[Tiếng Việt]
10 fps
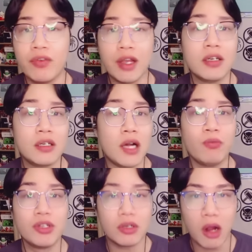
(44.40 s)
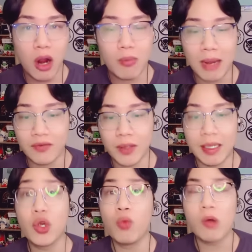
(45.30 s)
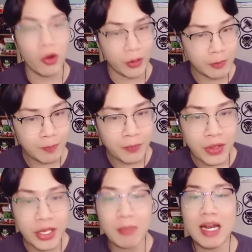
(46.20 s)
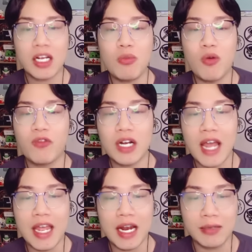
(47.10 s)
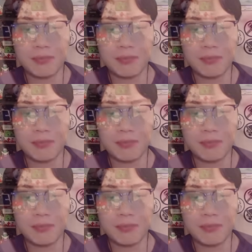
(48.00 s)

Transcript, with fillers: về hư không trước đó bằng phiên bản chung rồi nhưng mà nó có một vấn đề là